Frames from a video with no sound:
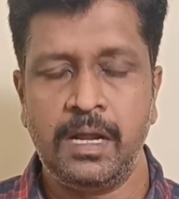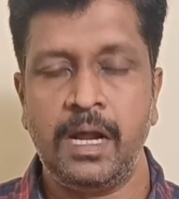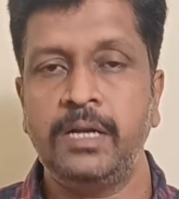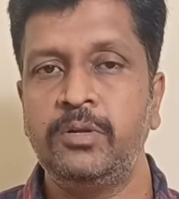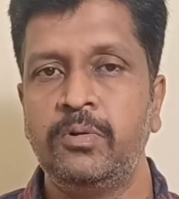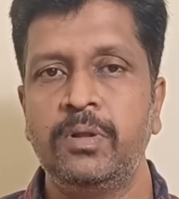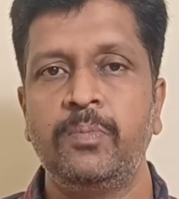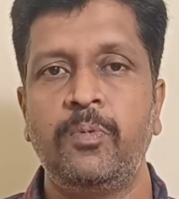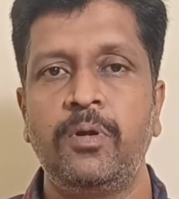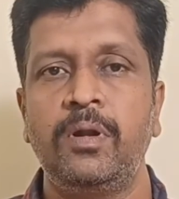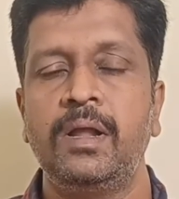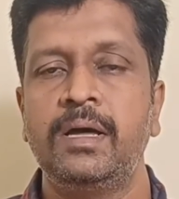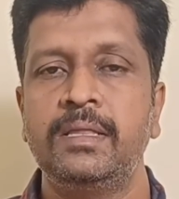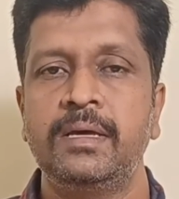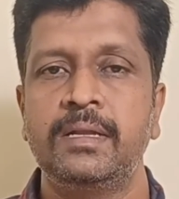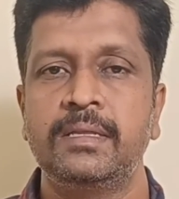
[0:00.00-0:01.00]
நாட்டோட
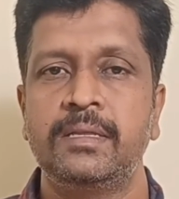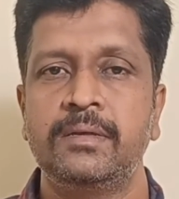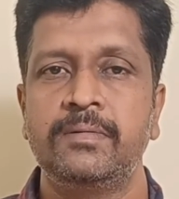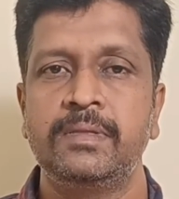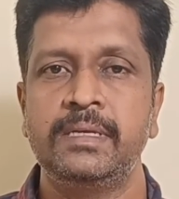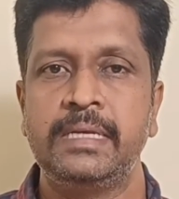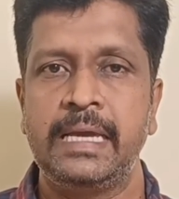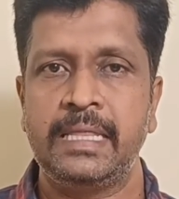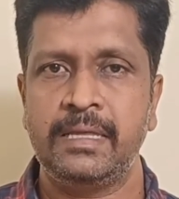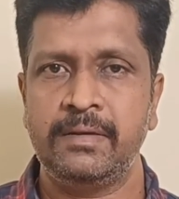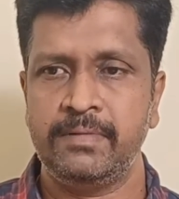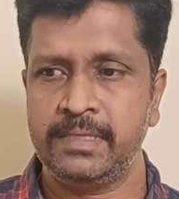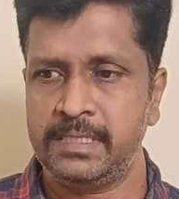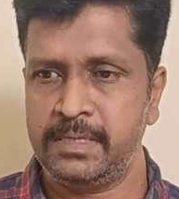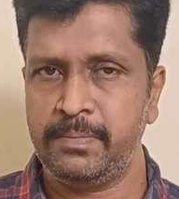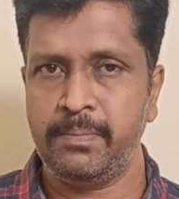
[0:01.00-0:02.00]
பொருளாதாரத்தை வந்து எதை
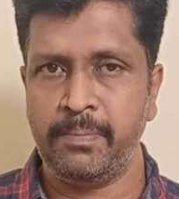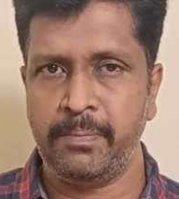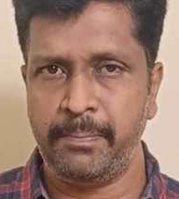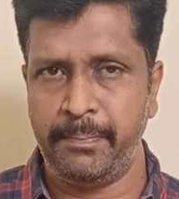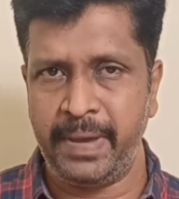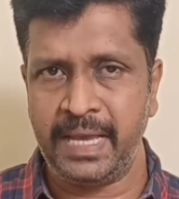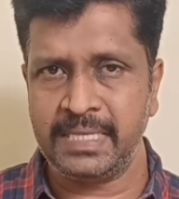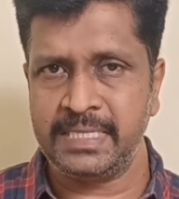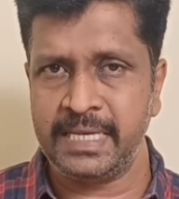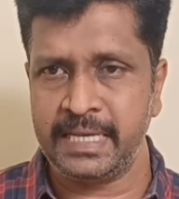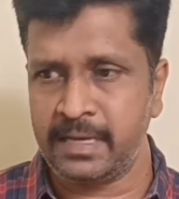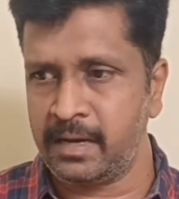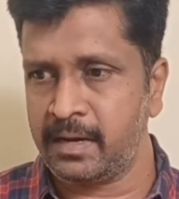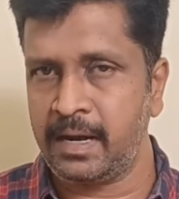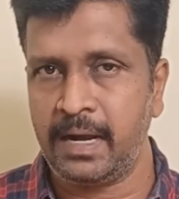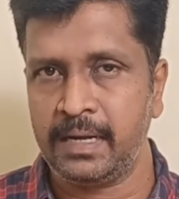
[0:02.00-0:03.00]
வச்சு
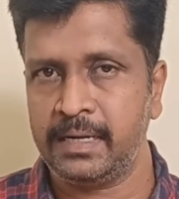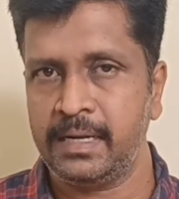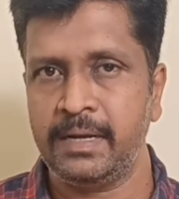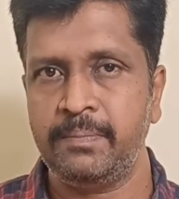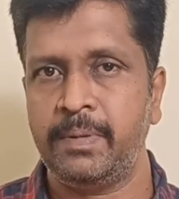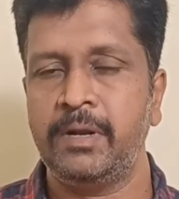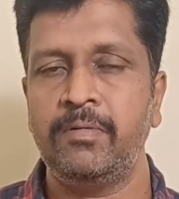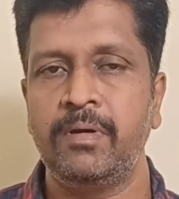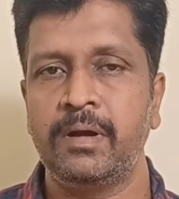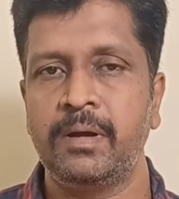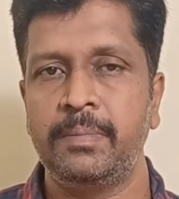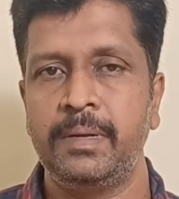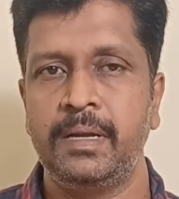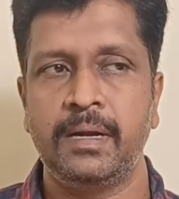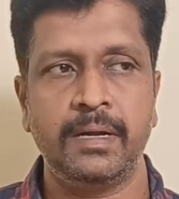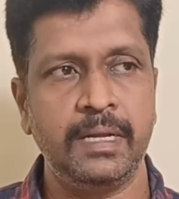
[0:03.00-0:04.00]
பேசிக்காக கால்குலேட் பண்ணுவாங்க
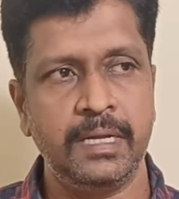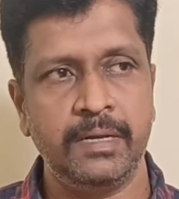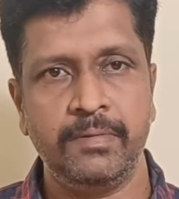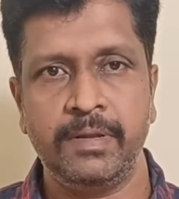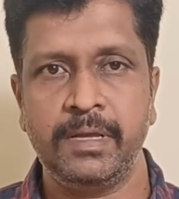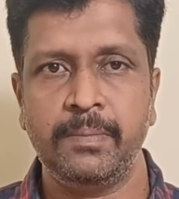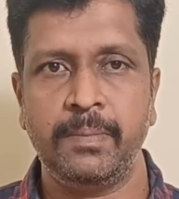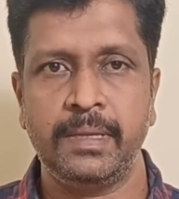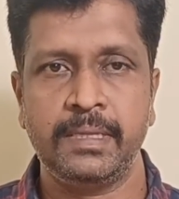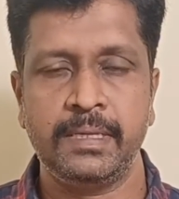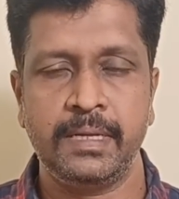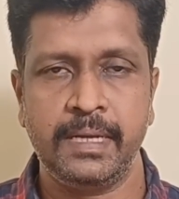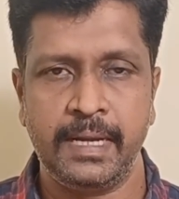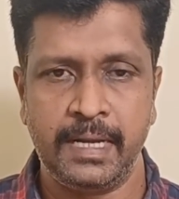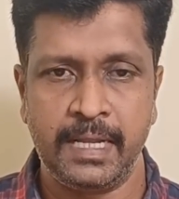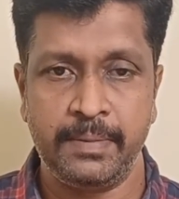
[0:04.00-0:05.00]
அப்படின்னா என்ன வரைக்கும்
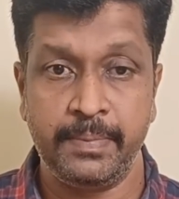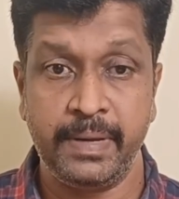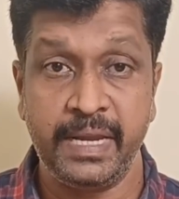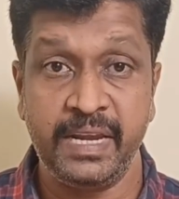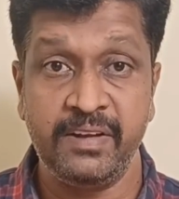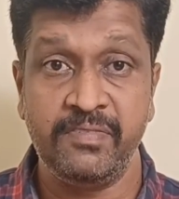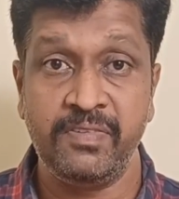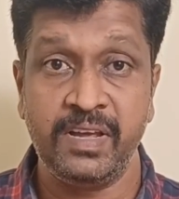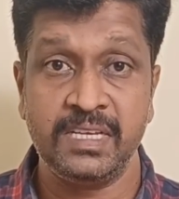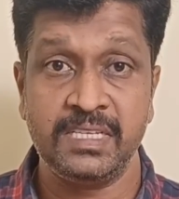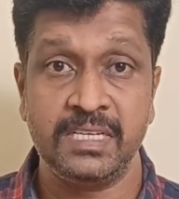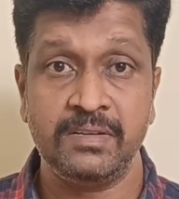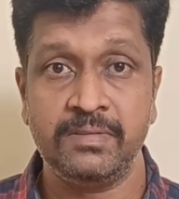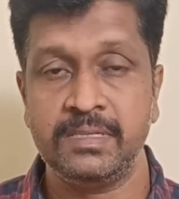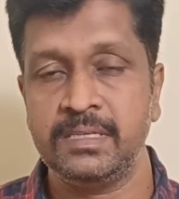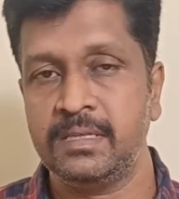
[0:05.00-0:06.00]
பார்த்தீங்கன்னா எல்லாருமே
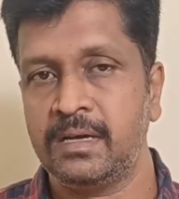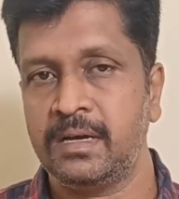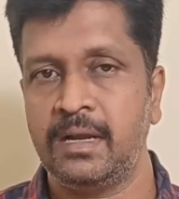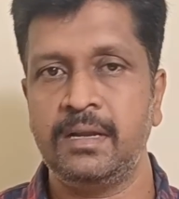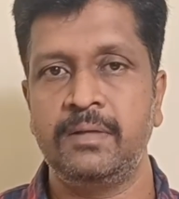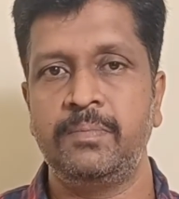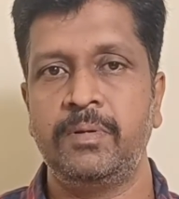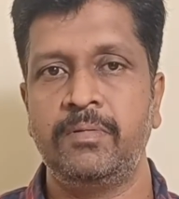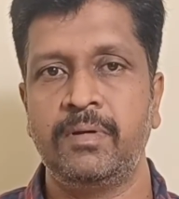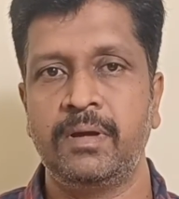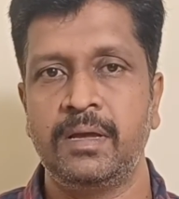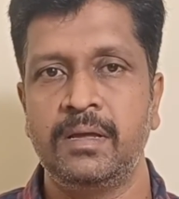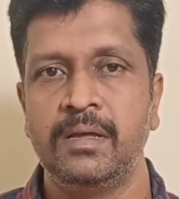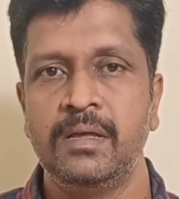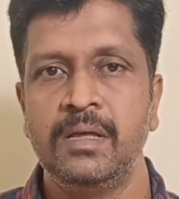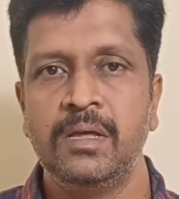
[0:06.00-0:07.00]
இன்ஃப்ளேஷனை வச்சு தான் கால்குலேட் பண்ணுவாங்க